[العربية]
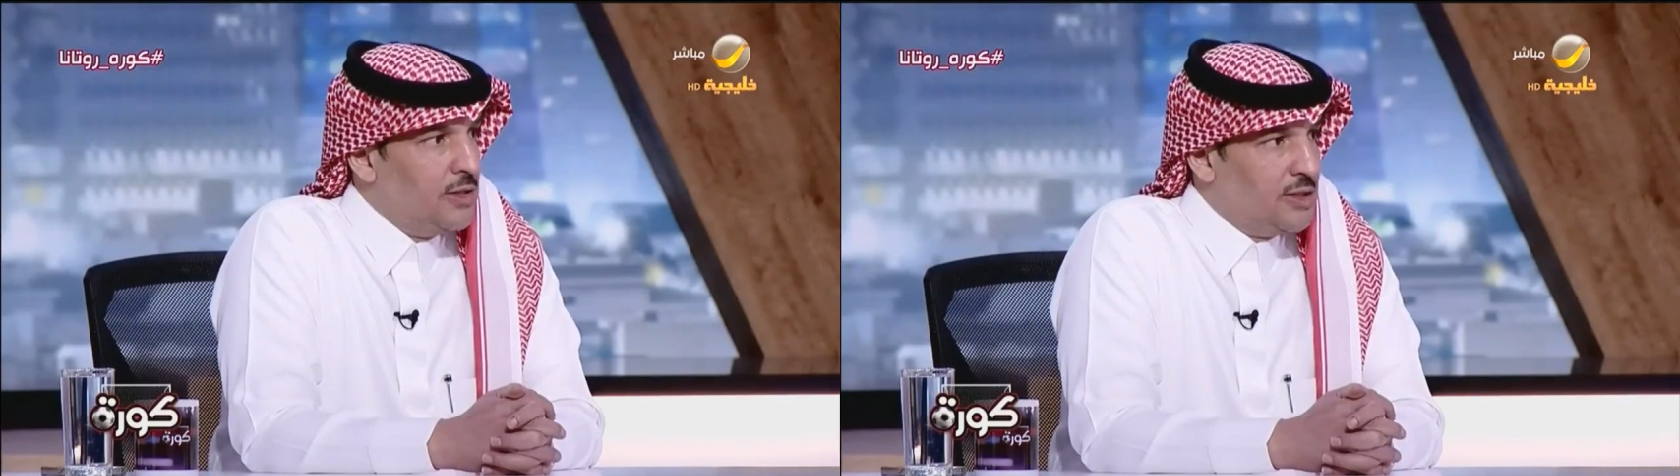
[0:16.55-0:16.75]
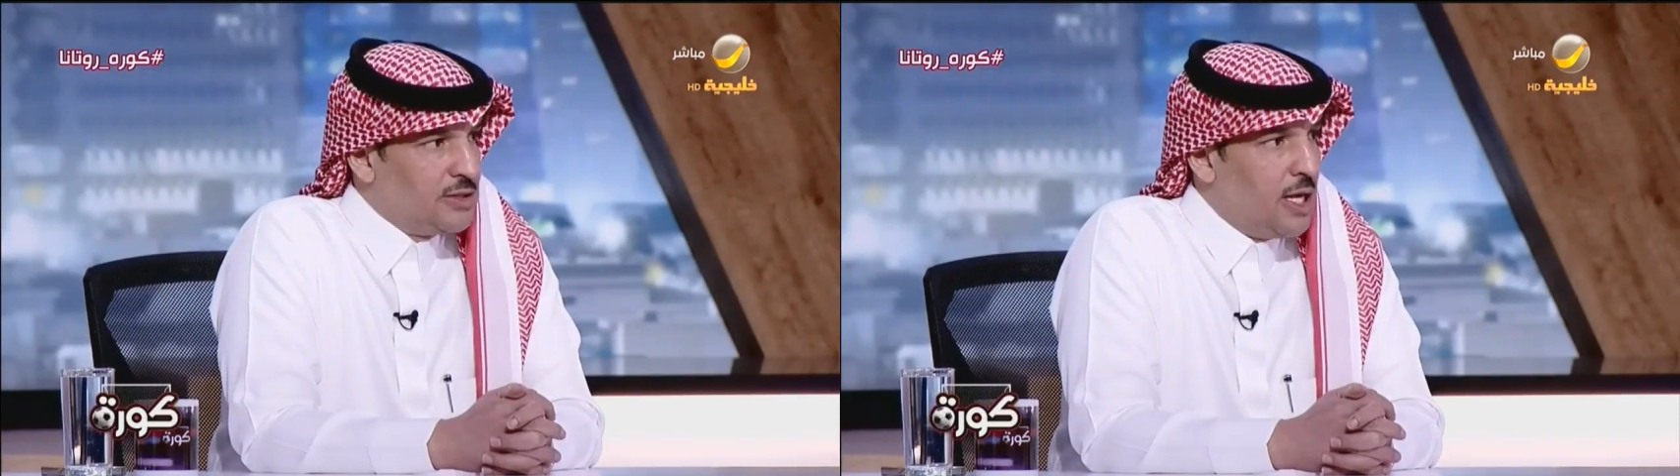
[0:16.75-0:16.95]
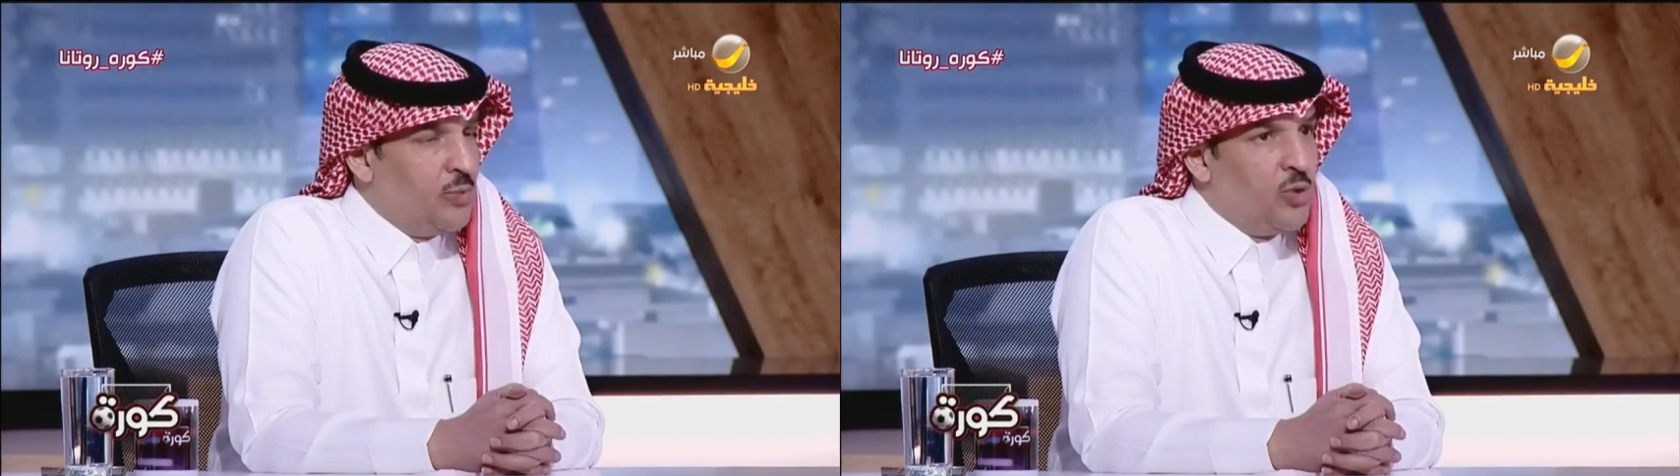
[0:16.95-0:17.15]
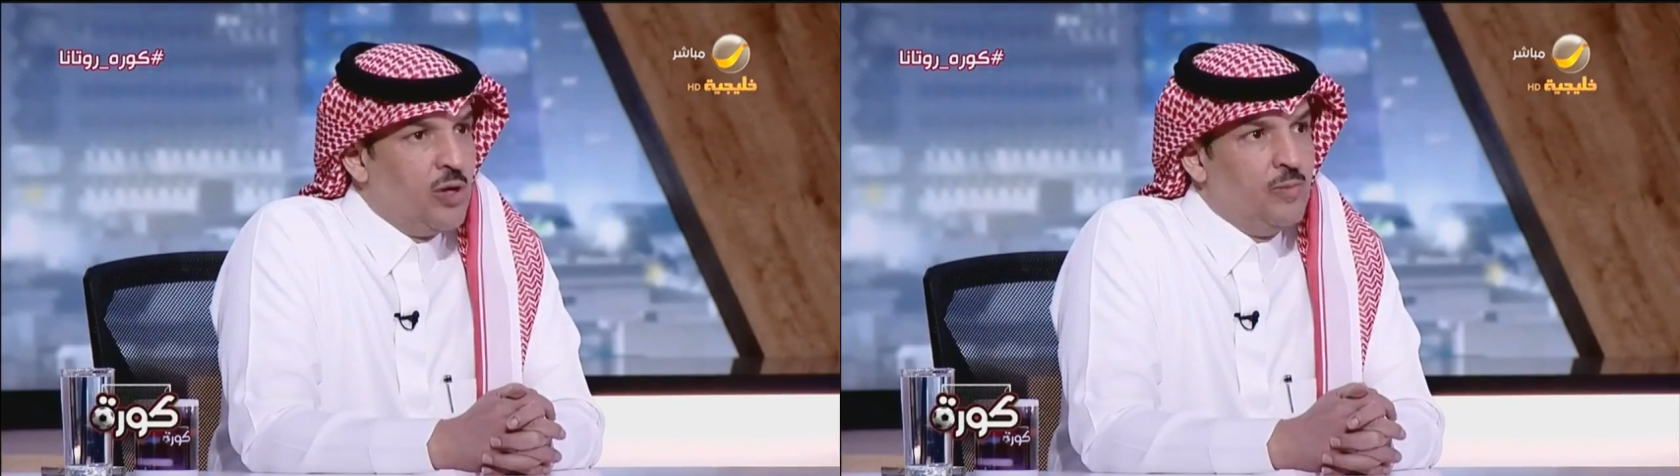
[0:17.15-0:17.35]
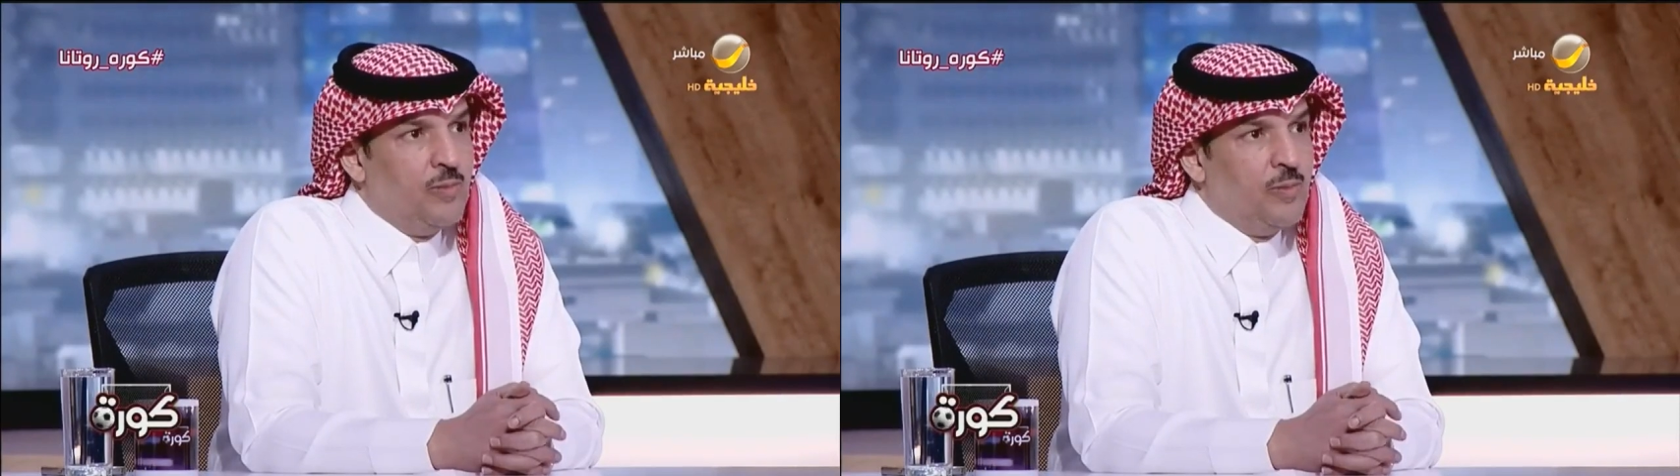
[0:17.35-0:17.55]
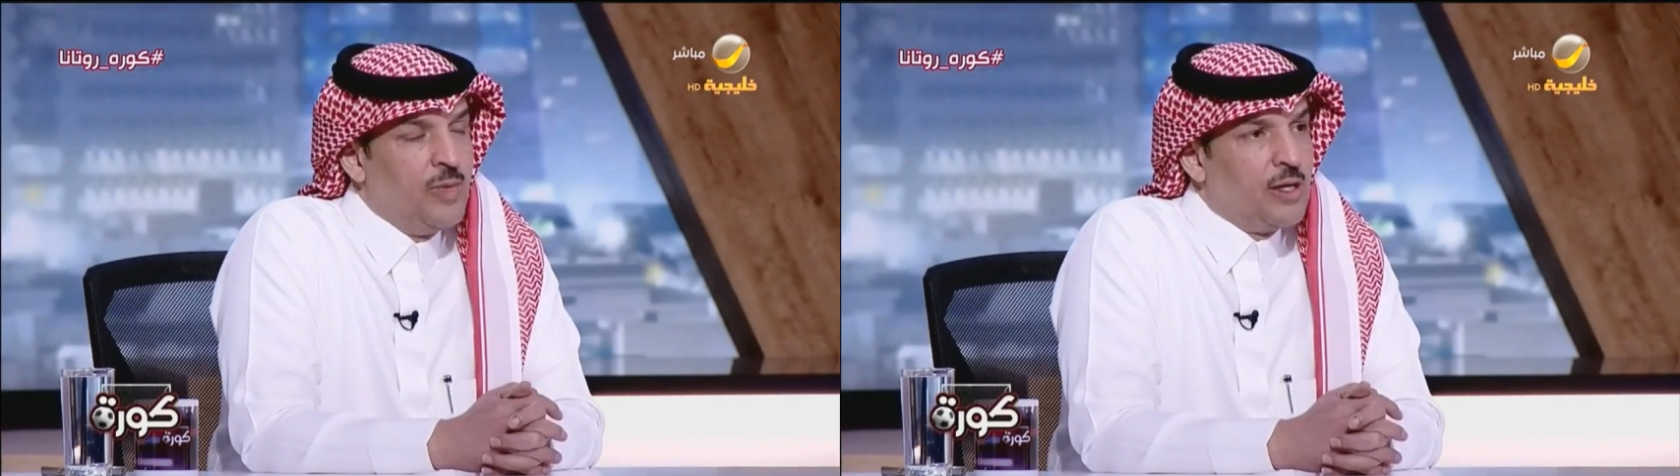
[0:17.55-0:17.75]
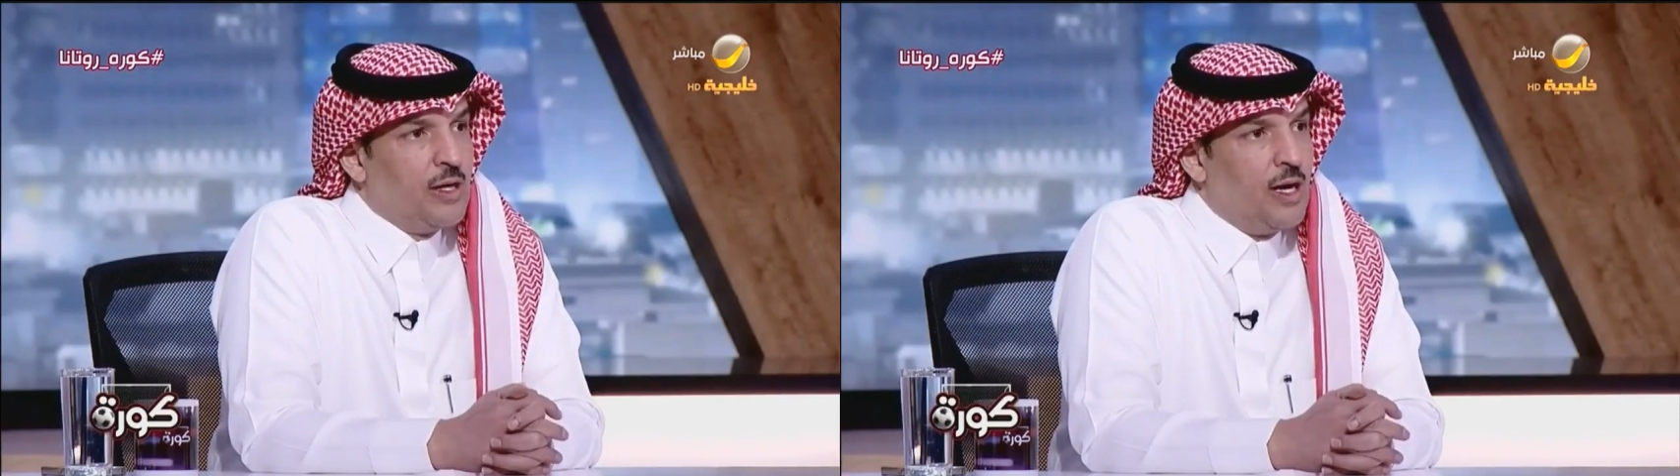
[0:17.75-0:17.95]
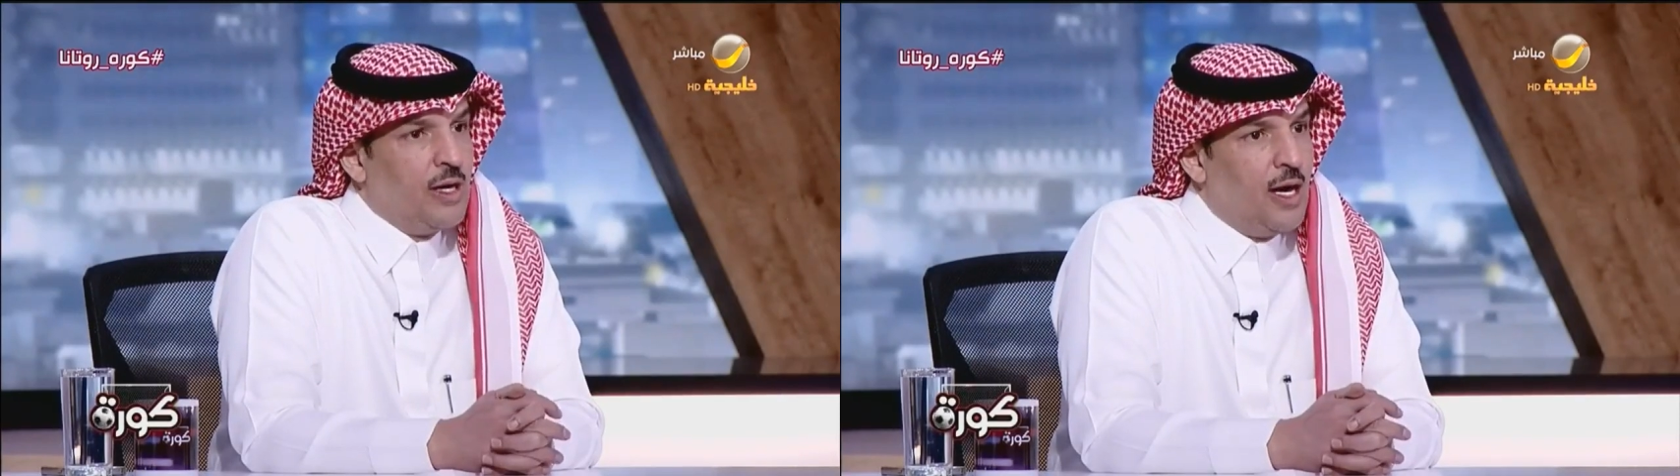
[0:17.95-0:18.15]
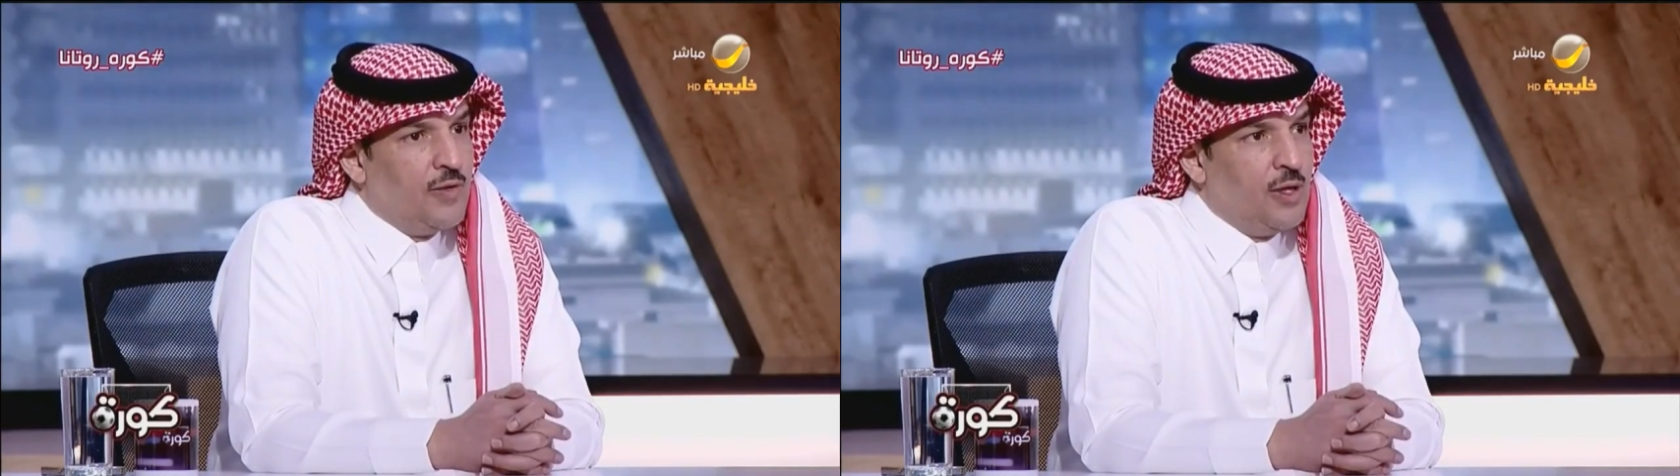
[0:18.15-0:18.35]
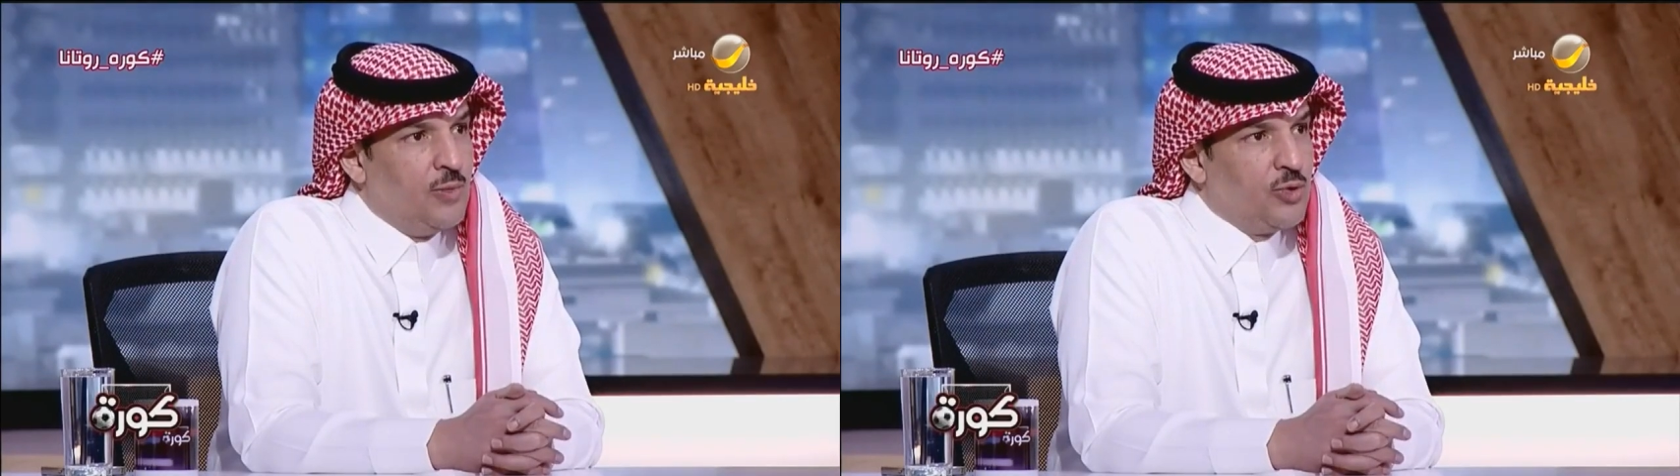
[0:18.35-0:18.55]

انتصار مهم من خلال هذه